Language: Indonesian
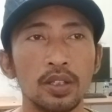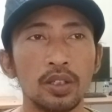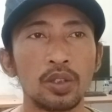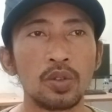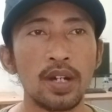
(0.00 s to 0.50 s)

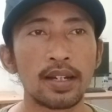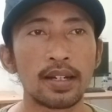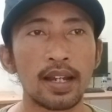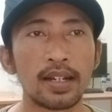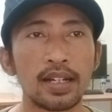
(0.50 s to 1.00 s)

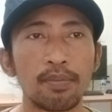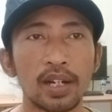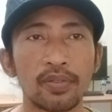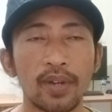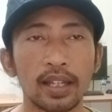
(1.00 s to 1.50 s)
Tuhan Anda
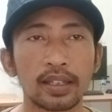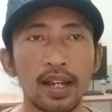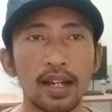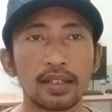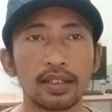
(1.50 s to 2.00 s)

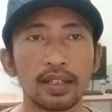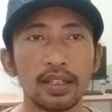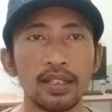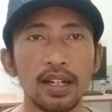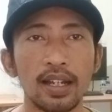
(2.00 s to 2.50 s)
manfaatkan,
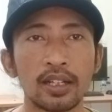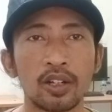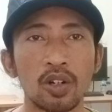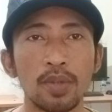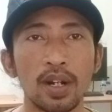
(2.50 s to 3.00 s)
inilah
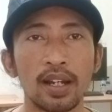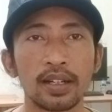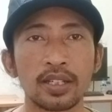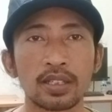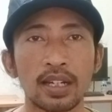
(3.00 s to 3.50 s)
gerombolan
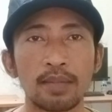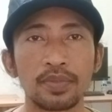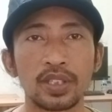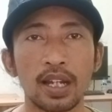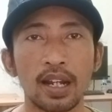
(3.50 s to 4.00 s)

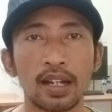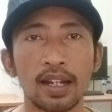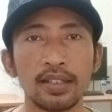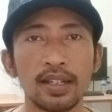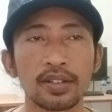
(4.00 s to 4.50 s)
Islam
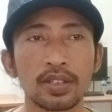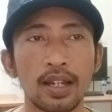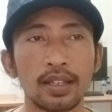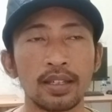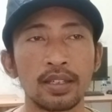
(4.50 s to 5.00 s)
jalanan yang
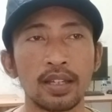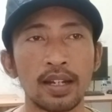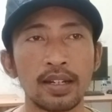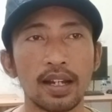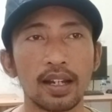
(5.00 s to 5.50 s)
saat ini
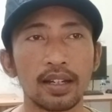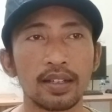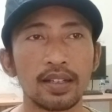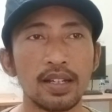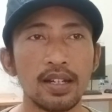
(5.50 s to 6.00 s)
ada.
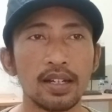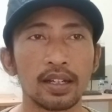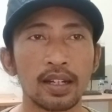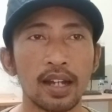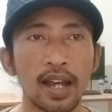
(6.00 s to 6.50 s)

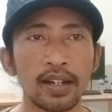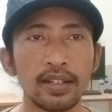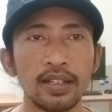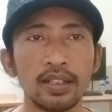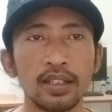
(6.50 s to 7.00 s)
Nggak
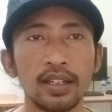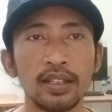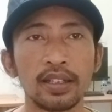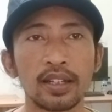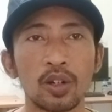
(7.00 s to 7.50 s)
aneh di negeri
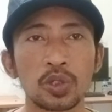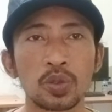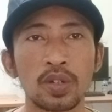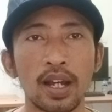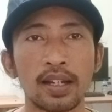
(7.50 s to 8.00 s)
ini kalau
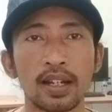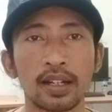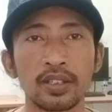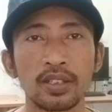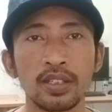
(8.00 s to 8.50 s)
sudah ada
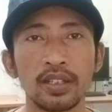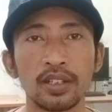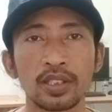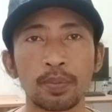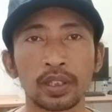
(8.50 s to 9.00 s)
risik
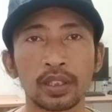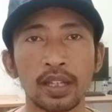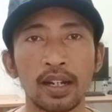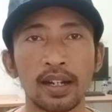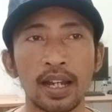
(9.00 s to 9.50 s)
seperti
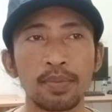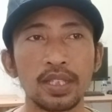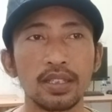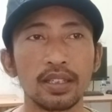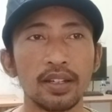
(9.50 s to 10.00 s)
ada
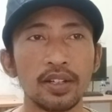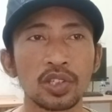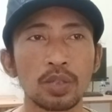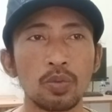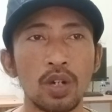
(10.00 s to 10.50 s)
nabi,
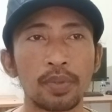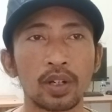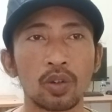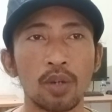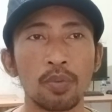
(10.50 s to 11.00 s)
semua
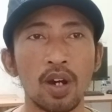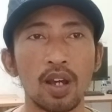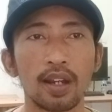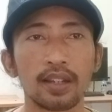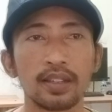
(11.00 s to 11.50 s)

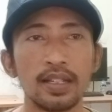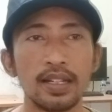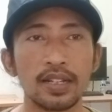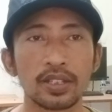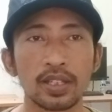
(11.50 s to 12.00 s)
bergerombol.
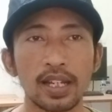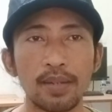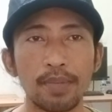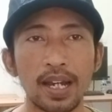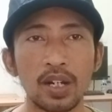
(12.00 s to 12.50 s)

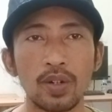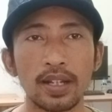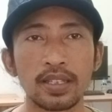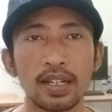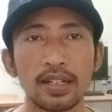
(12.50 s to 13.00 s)
Saya malu
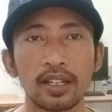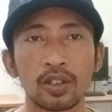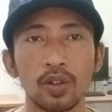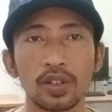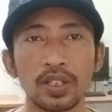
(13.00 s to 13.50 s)
aja lihat
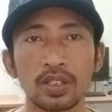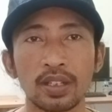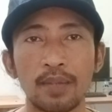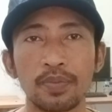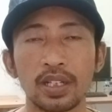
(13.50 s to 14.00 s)
kok
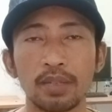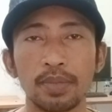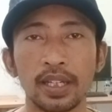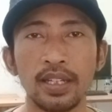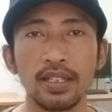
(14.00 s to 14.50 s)
Islam jadi
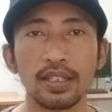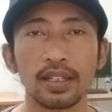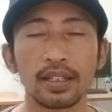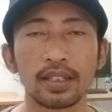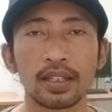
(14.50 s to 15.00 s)

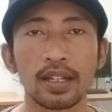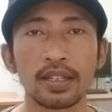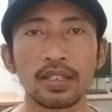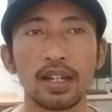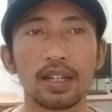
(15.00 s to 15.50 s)
begini,
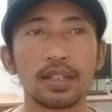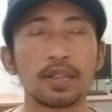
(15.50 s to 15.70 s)
tegasnya